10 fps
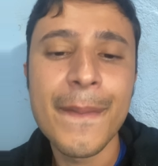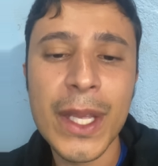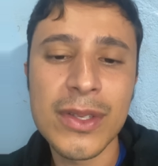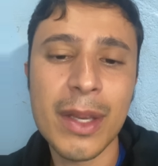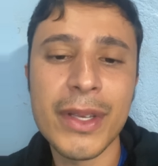
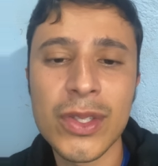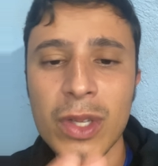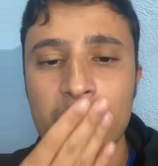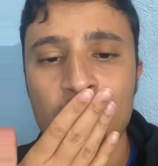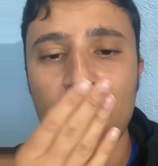Deus
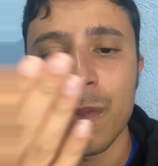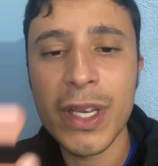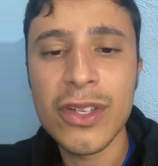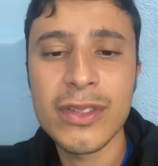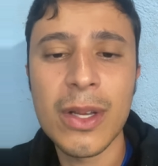abençoe.
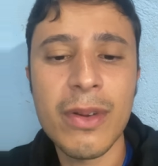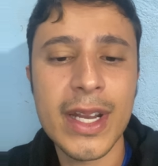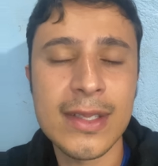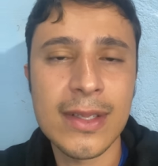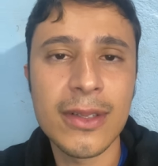Beijo no teu
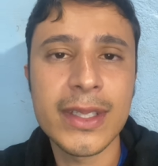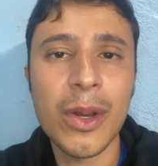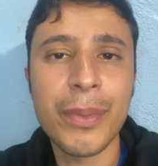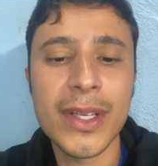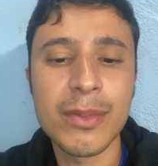coração. Até
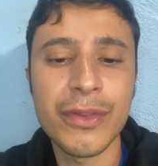o próximo